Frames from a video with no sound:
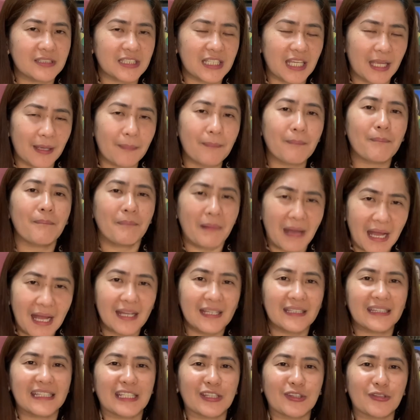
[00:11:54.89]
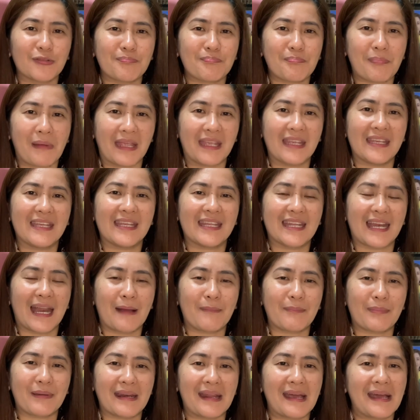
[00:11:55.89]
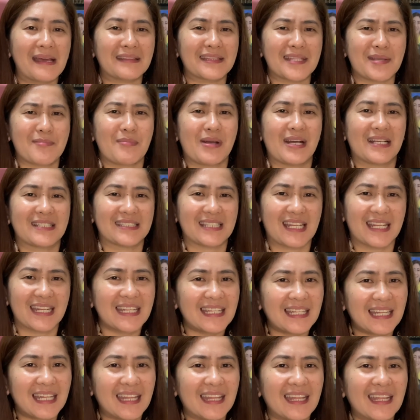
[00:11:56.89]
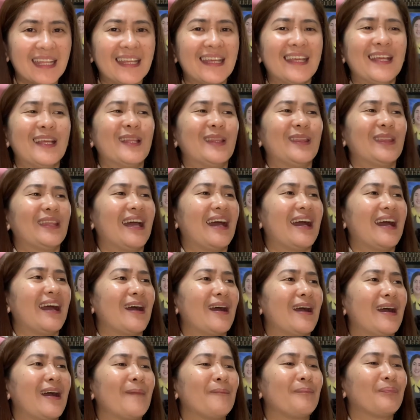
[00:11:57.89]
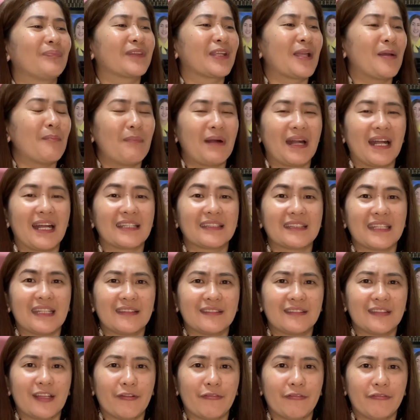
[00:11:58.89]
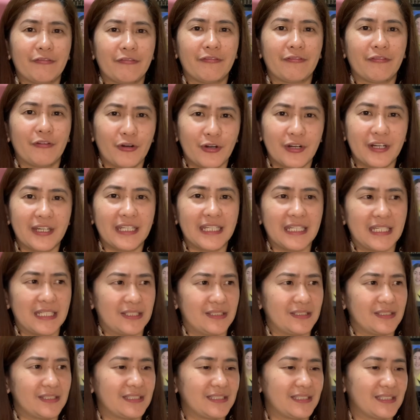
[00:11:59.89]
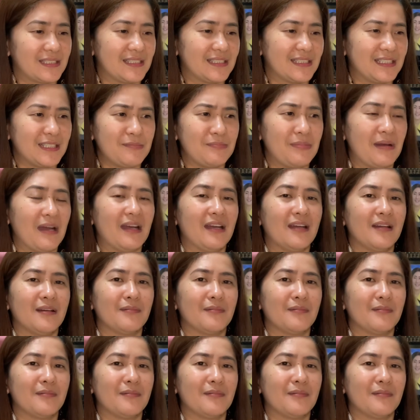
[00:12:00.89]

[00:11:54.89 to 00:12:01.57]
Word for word: Kaya bakit dapat pahihirapan ang ating mga sarili na mag-attend ng 4 years? ba? Diba?